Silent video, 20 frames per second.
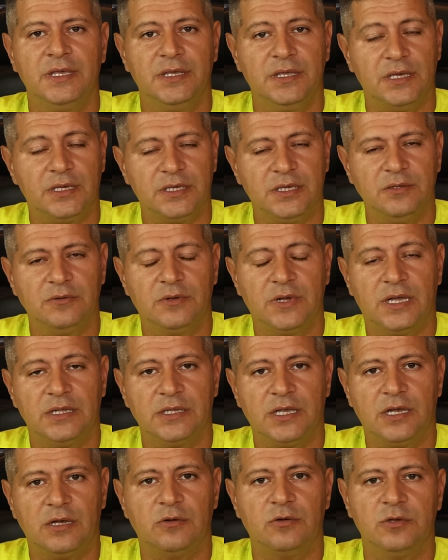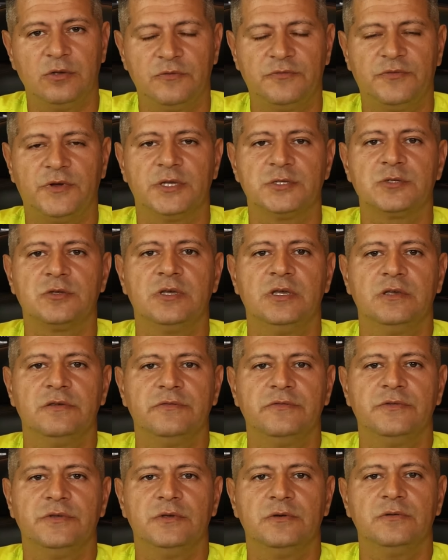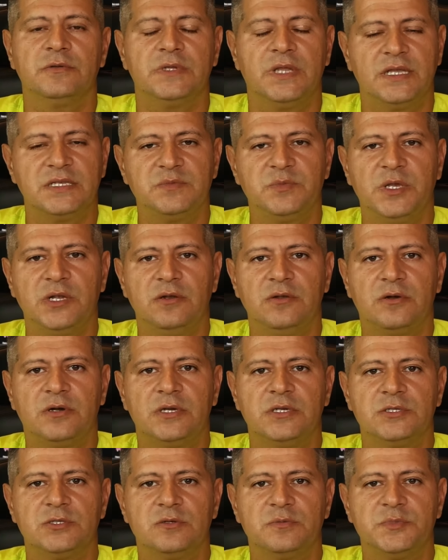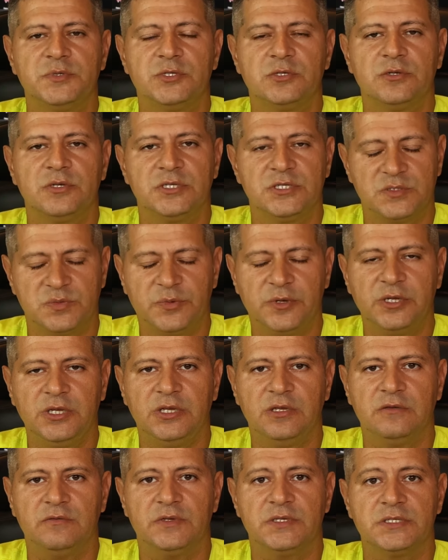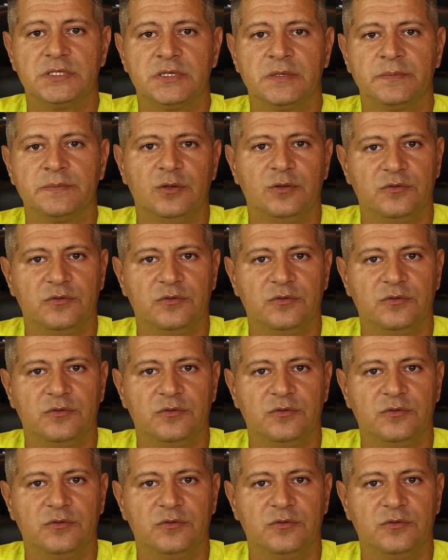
e aqui no canal eu faço review das melhores opções disponíveis.